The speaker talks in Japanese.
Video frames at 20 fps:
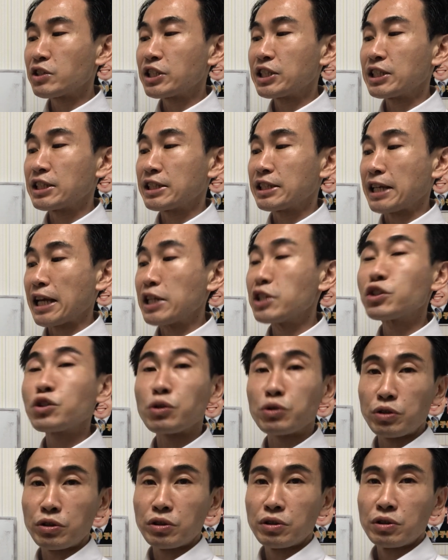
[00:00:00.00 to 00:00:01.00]
しい減
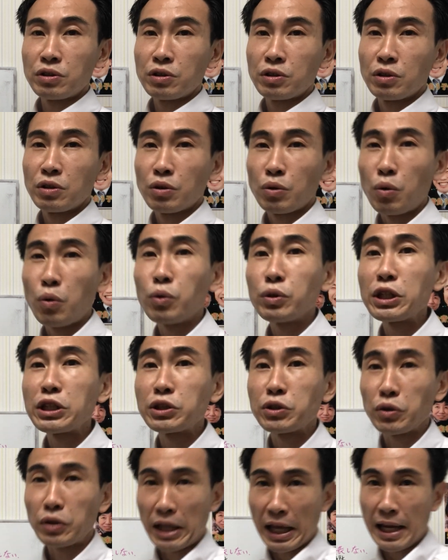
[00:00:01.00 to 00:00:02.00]
食ここで
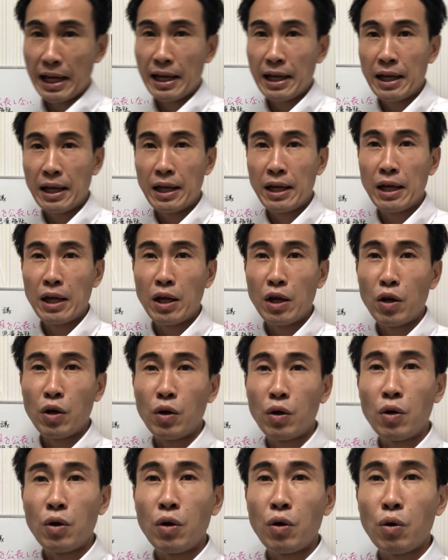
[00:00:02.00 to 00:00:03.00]
すよね
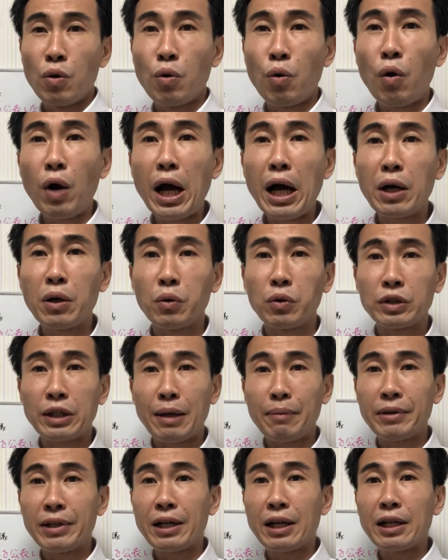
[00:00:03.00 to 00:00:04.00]
ご飯を
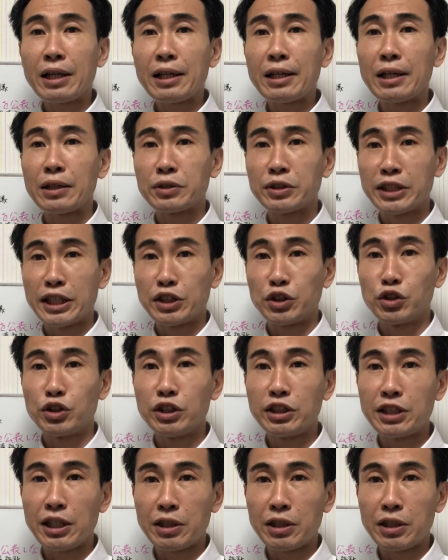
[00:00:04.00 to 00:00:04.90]
食べられなくて衰